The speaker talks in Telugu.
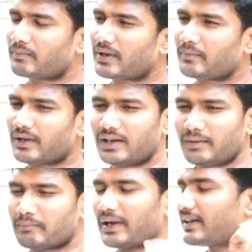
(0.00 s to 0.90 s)
మరి
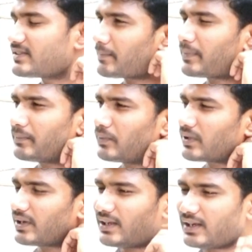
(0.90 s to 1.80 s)
అంటే బయట చెప్పడం
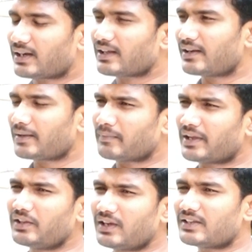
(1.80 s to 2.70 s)
ఒకటి ఇక్కడ అంటే
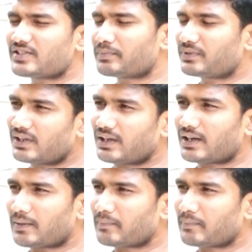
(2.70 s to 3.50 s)
ఎందుకు అలా చెప్తున్నారండి